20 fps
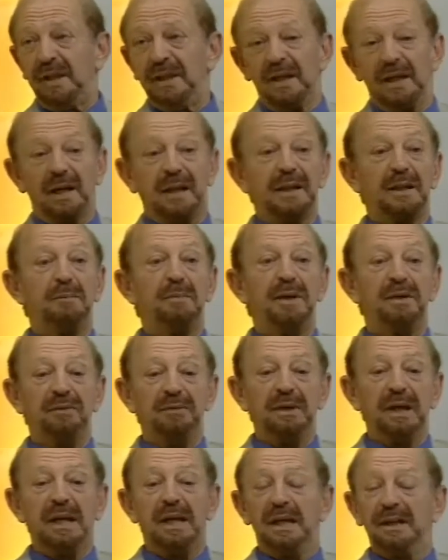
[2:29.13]
Que a
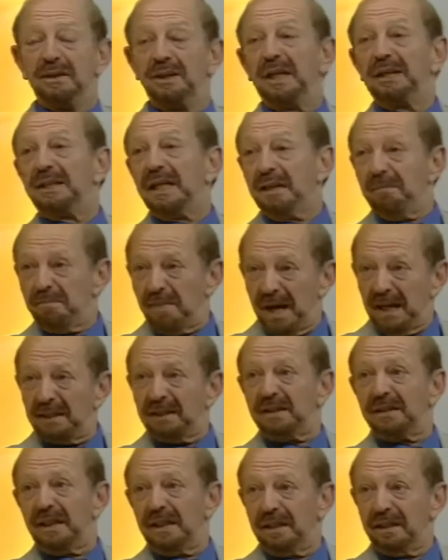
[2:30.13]
academia já tem mais
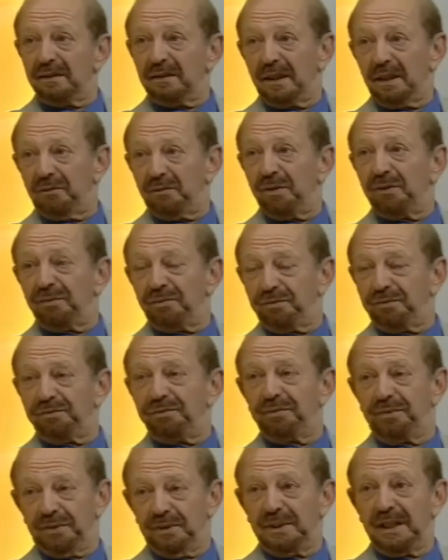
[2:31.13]
de 100 anos, ela foi
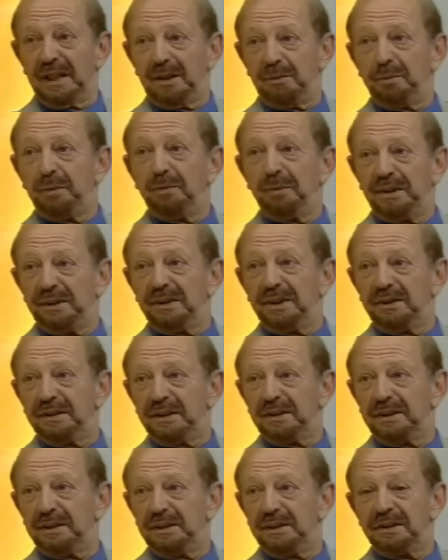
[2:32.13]
fundada por Machado
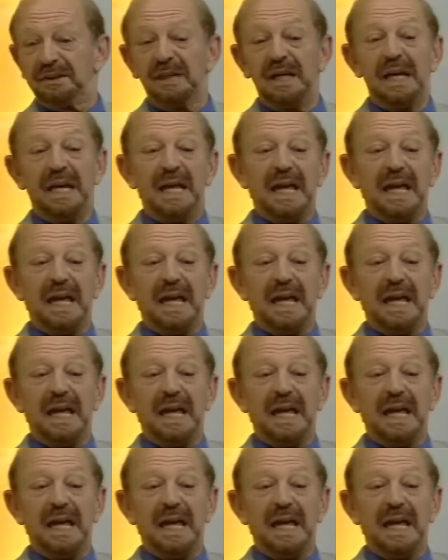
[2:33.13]
de Assis.